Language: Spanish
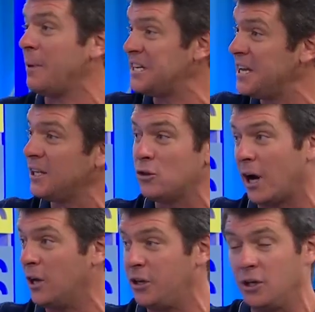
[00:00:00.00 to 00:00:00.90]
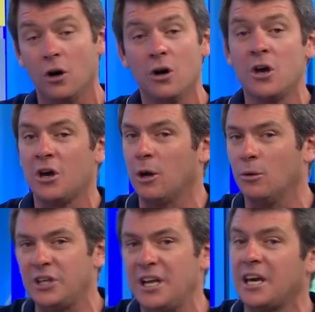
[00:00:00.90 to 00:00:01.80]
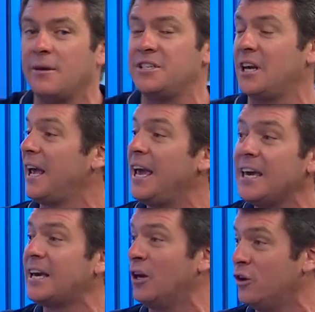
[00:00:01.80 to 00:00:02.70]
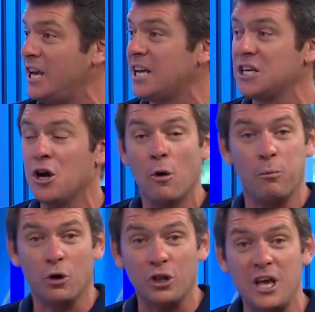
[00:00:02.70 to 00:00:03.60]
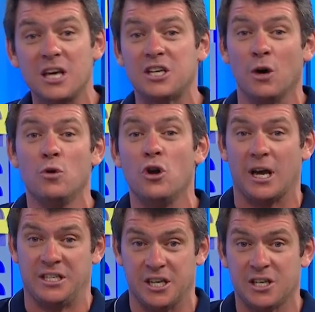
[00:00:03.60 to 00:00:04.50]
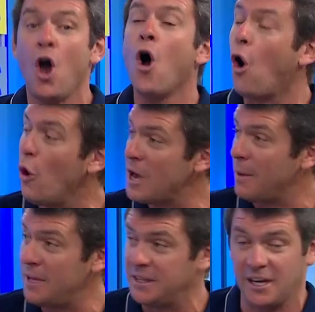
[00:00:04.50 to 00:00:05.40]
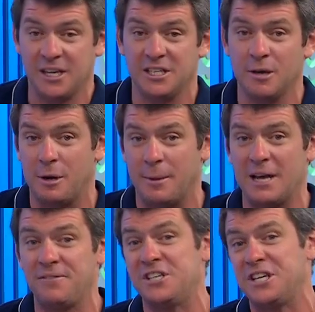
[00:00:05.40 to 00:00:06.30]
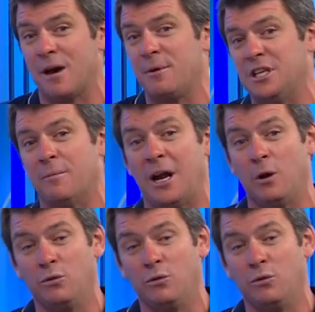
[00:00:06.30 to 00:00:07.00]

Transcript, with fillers: para ese gasto calórico que vos tenés que vencer X calorías por día según lo que haces. Obviamente que si te preparás físicamente para